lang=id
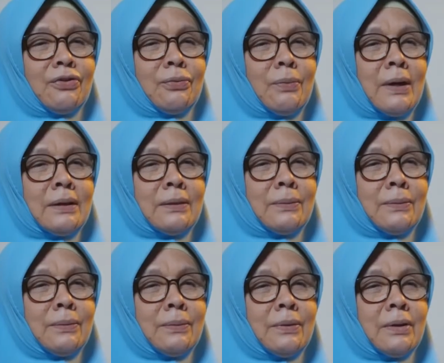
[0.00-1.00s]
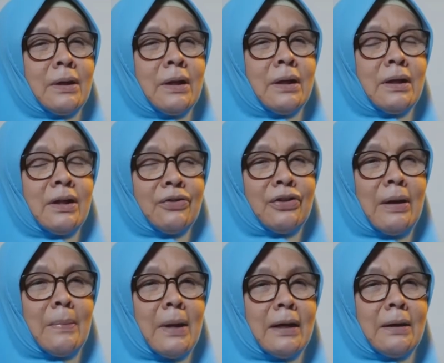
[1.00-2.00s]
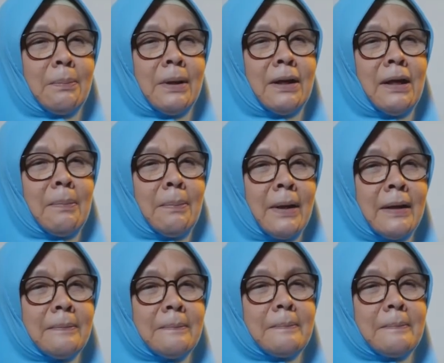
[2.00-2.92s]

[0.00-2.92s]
suatu kesamaan pendapat